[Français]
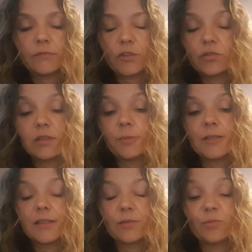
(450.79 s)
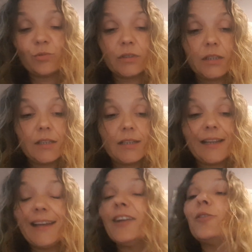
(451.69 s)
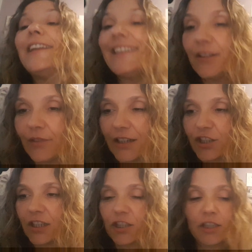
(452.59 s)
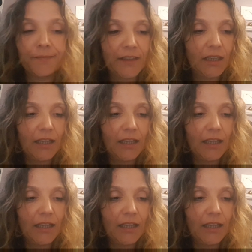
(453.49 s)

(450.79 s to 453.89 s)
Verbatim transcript: Enfin, je sais pas, ça sent bon. La, grenadine, voilà, chercher.